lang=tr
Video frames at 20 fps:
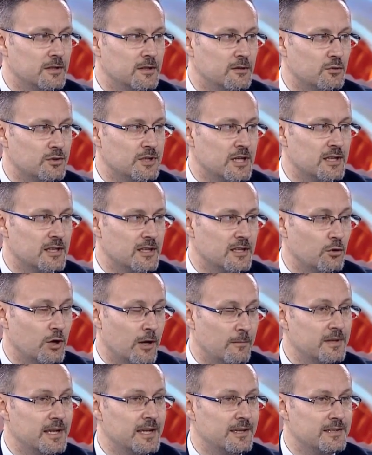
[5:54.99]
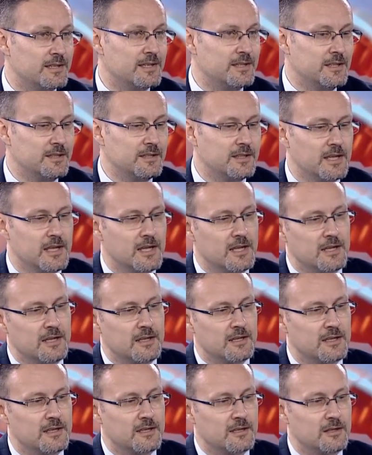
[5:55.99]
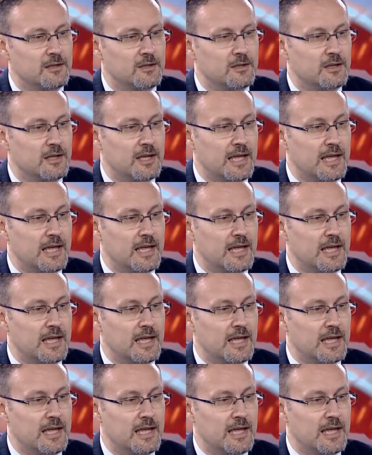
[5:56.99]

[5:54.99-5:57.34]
özellikle önemli etkinin e,